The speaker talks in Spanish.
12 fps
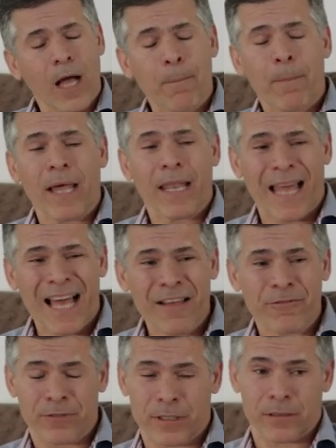La
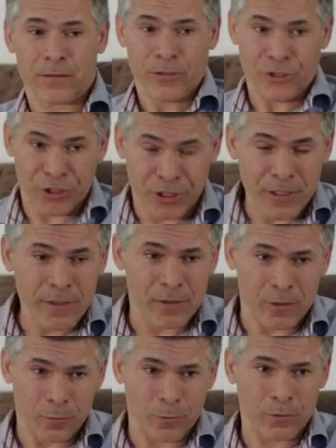palabra
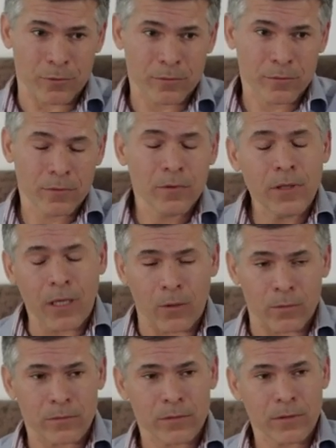diezmo, no